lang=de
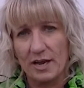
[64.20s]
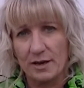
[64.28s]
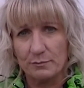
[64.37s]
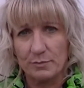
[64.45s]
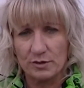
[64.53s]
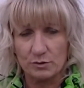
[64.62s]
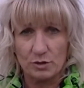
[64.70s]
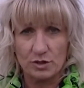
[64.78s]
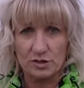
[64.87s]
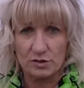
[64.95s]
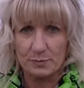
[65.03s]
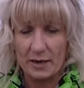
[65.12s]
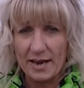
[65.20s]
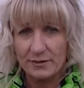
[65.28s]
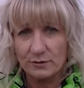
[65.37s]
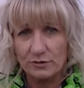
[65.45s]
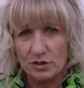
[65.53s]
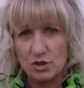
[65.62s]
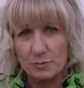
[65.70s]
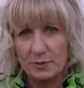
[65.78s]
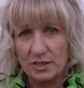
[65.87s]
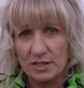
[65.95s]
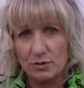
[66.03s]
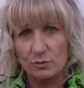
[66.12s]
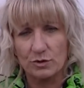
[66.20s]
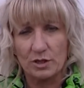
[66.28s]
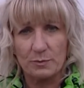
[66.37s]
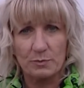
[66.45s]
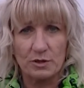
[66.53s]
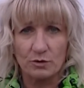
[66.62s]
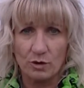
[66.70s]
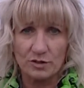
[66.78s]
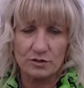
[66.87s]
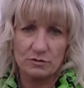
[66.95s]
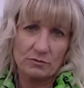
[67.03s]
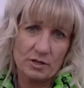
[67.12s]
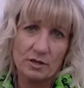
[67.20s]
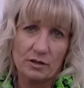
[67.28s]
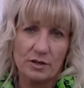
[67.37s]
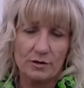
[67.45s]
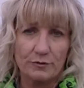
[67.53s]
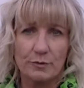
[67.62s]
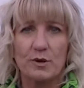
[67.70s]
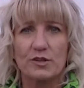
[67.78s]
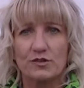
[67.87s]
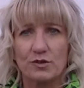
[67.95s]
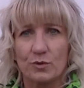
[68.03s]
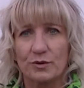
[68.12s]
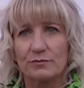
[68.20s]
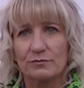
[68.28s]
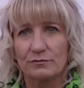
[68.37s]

ein persönliches Beratungsgespräch und geben Ihnen dort nähere Informationen.